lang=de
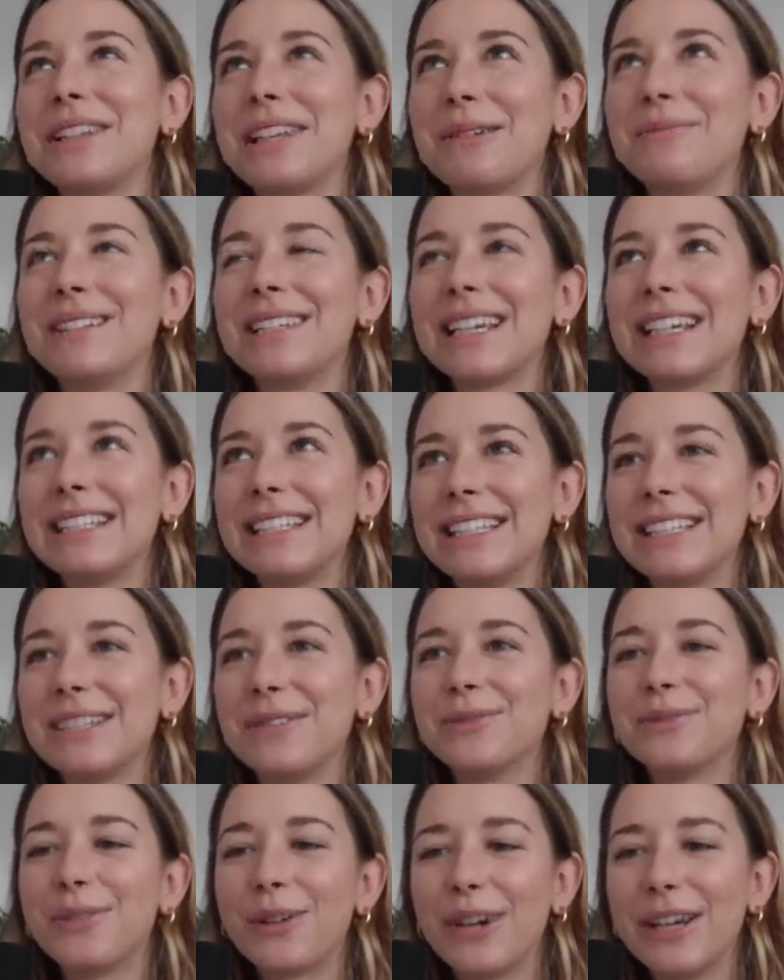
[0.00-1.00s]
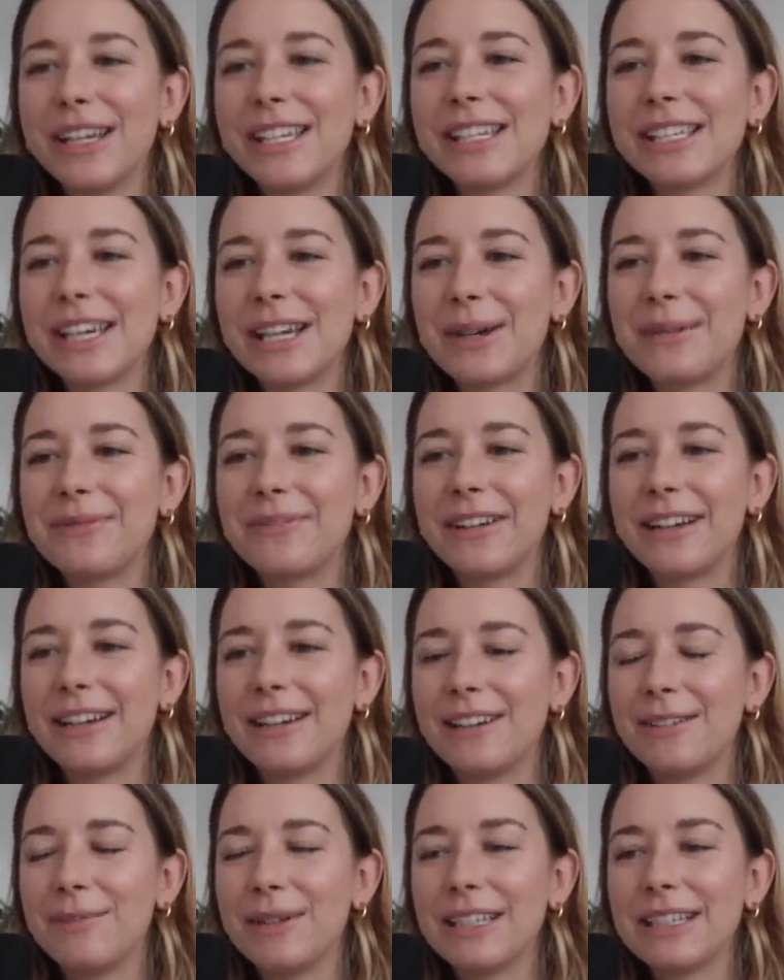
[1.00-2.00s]
Ich habe mich richtig gefreut, ähm,
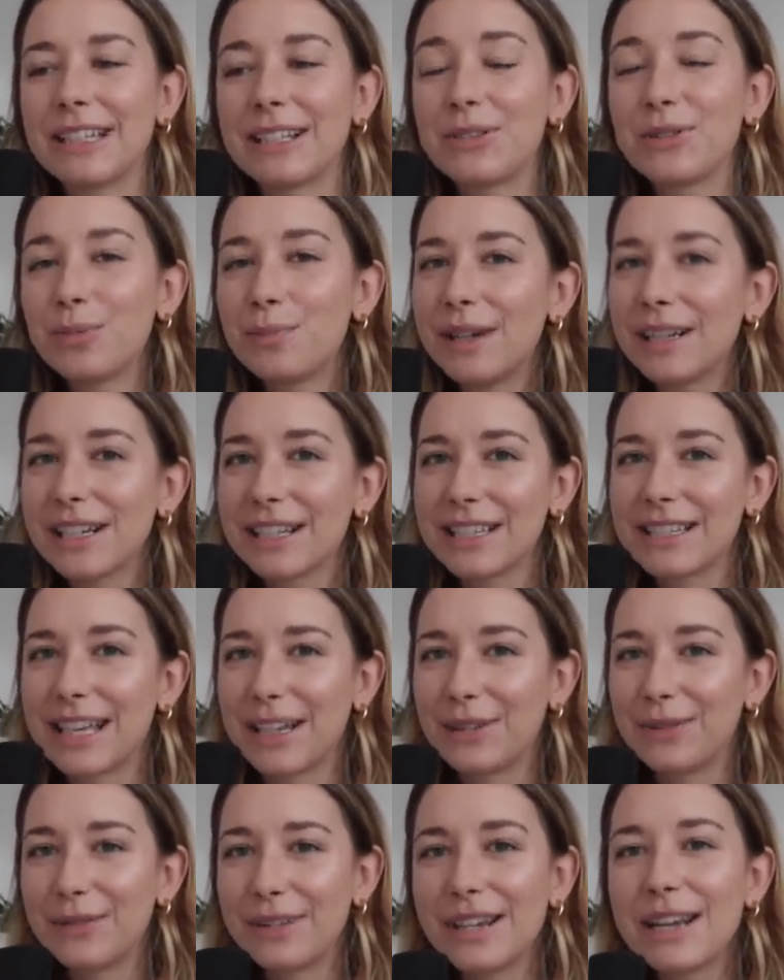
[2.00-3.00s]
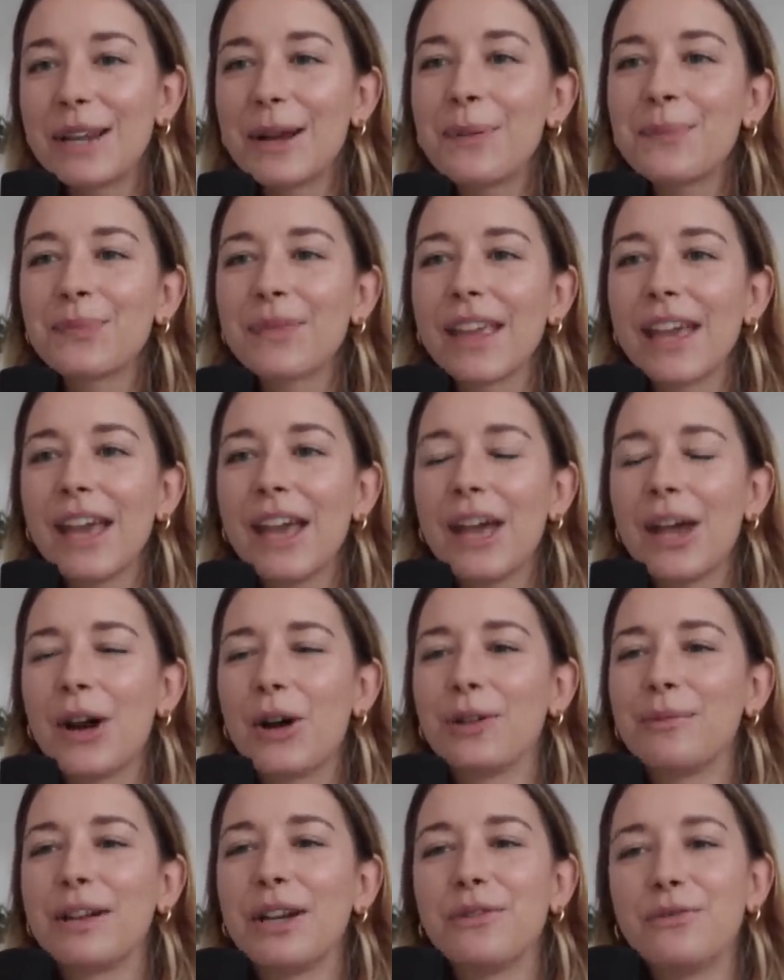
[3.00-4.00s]
weil ich das super interessant finde
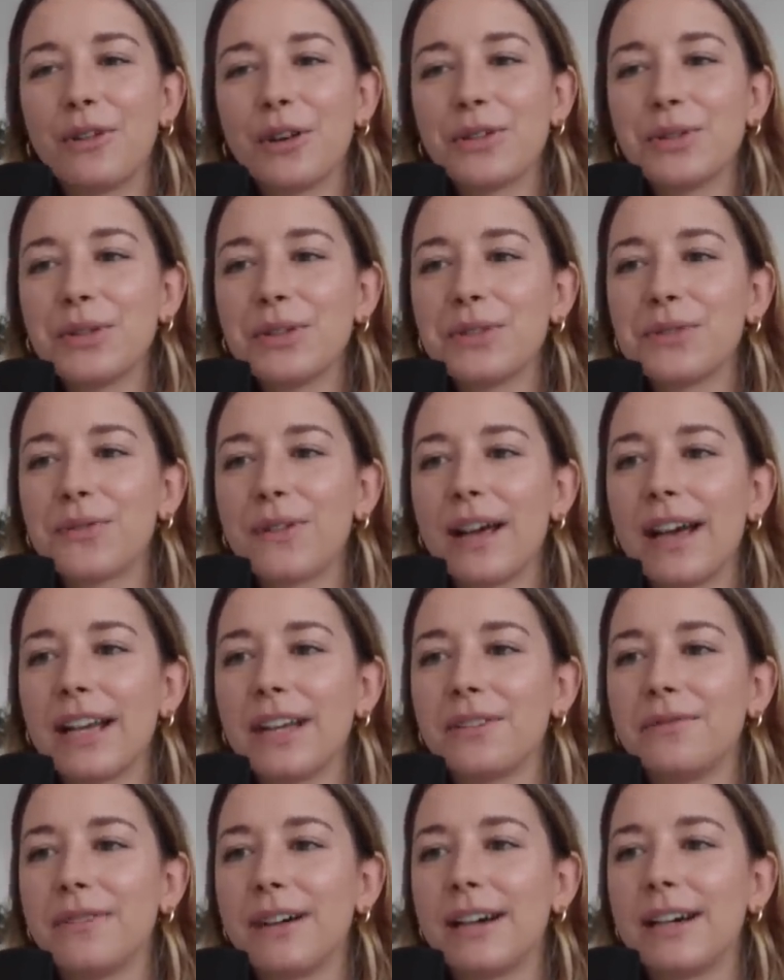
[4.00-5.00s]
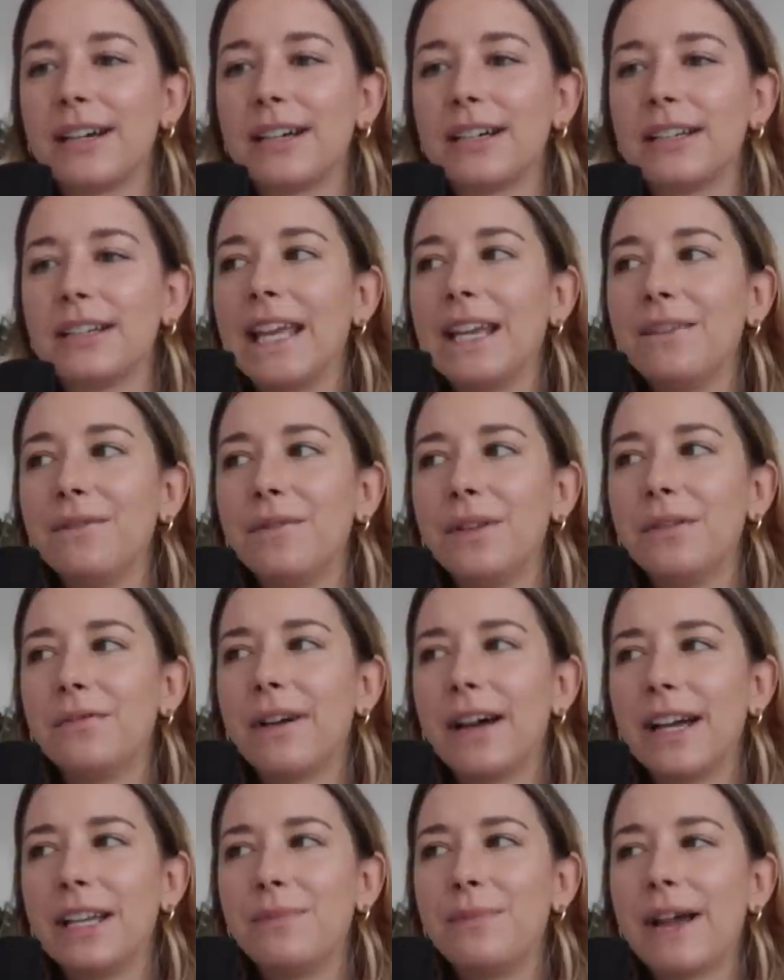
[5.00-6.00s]
und meine Forschungsfrage war,
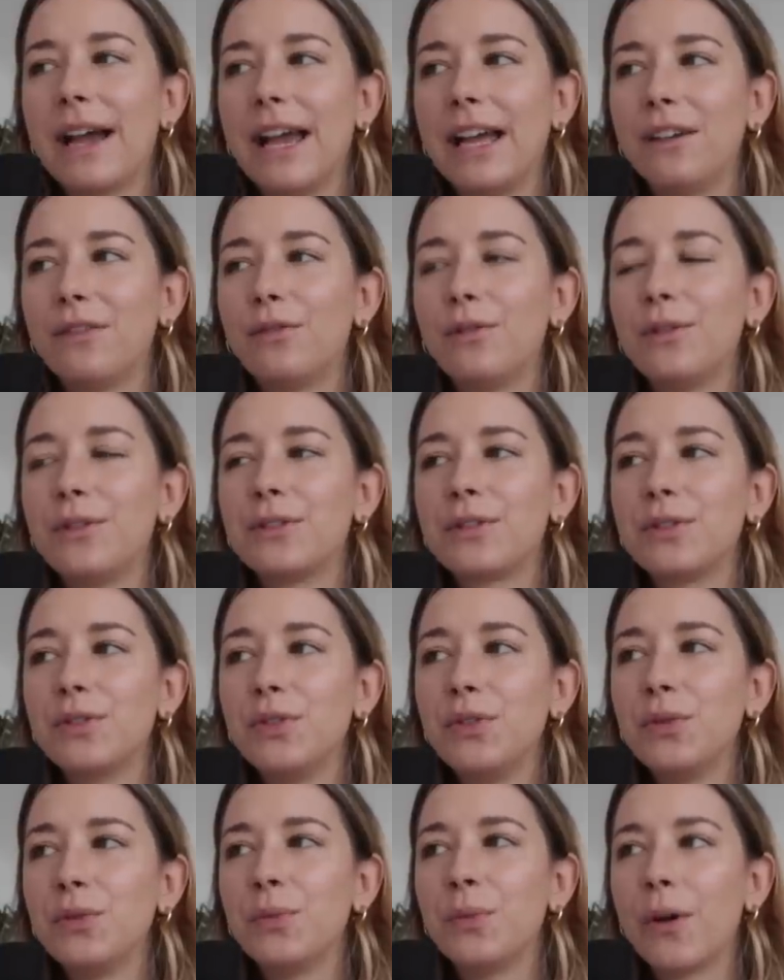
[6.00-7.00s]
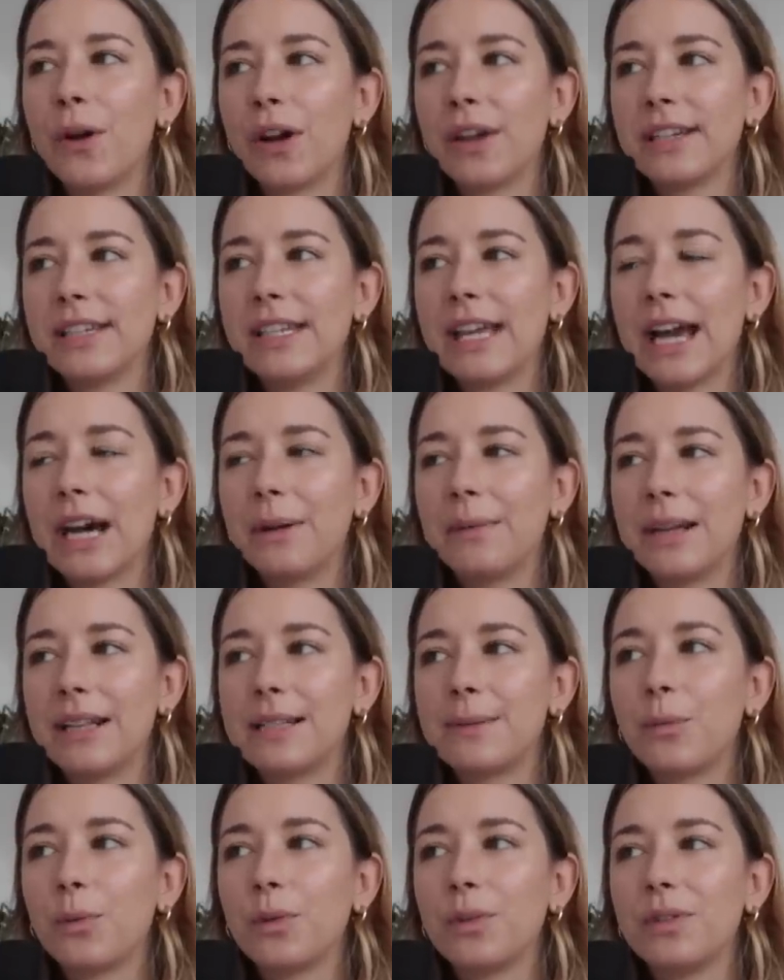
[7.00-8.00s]
inwieweit beeinflusst New Work die
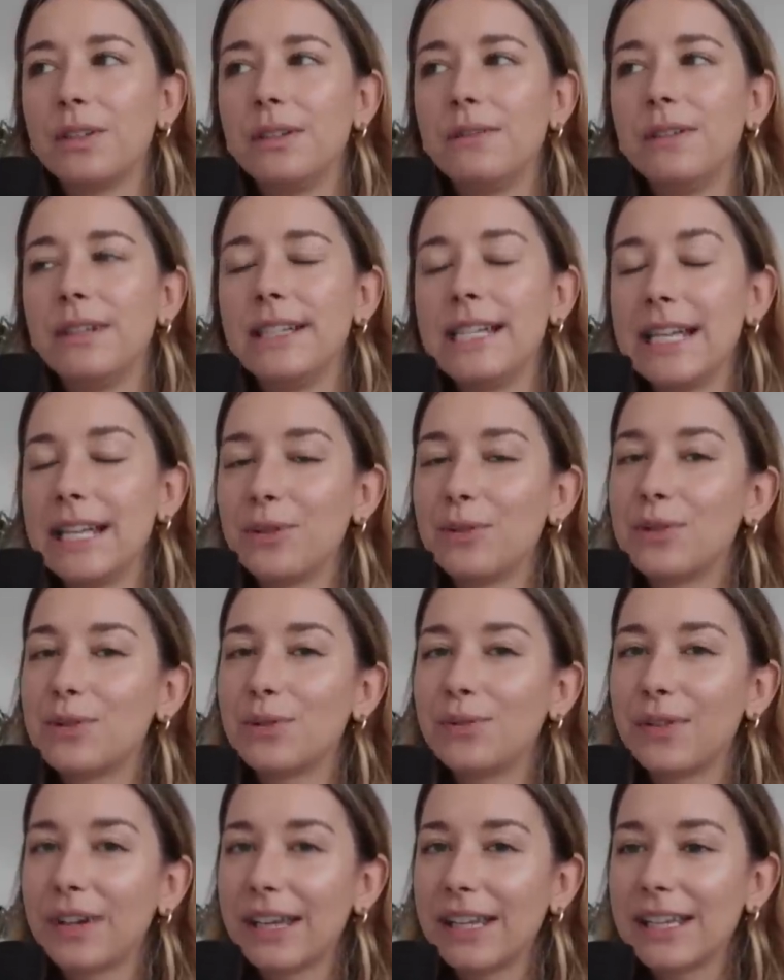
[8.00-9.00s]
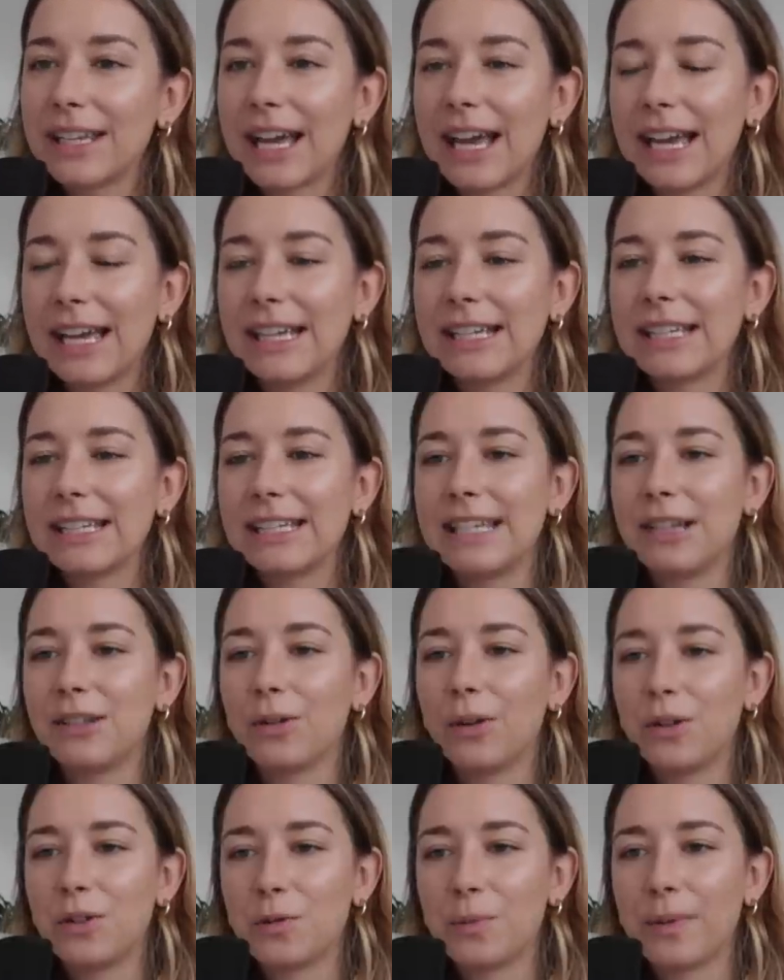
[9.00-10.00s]
Arbeitsproduktivität und Zufriedenheit der
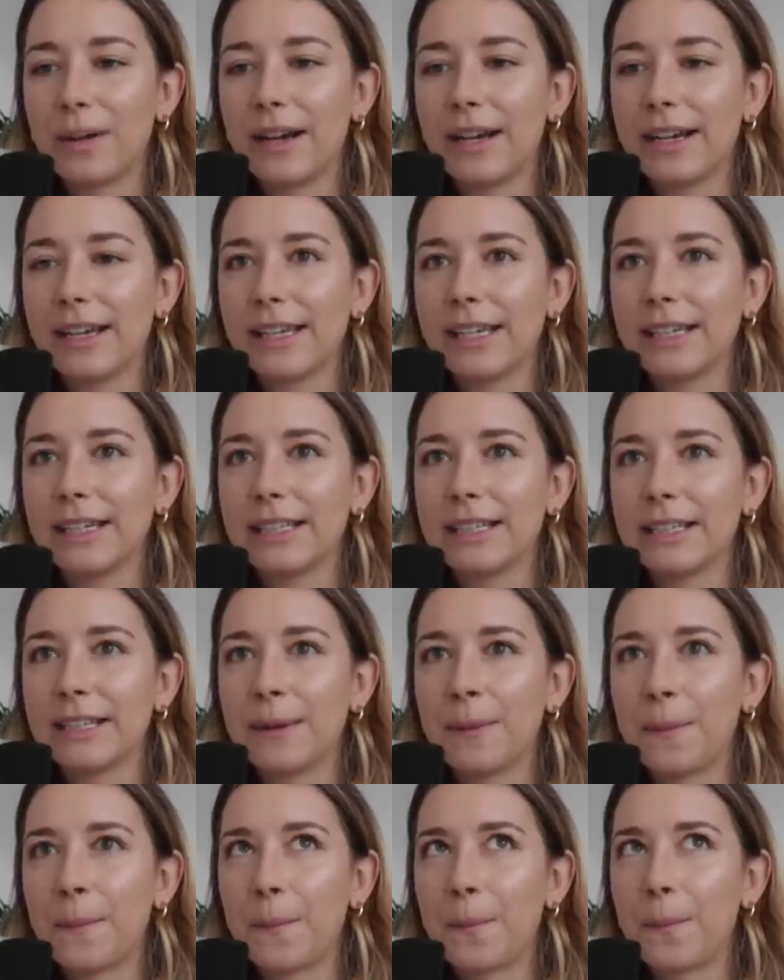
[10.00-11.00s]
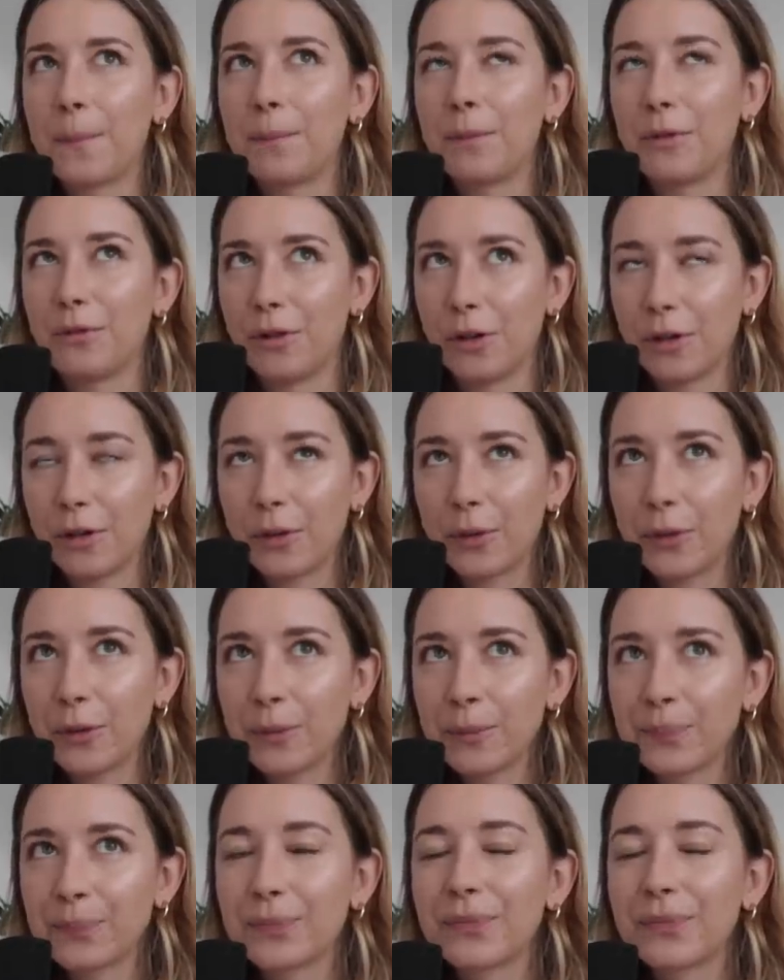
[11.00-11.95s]
deutschsprachigen Bevölkerung?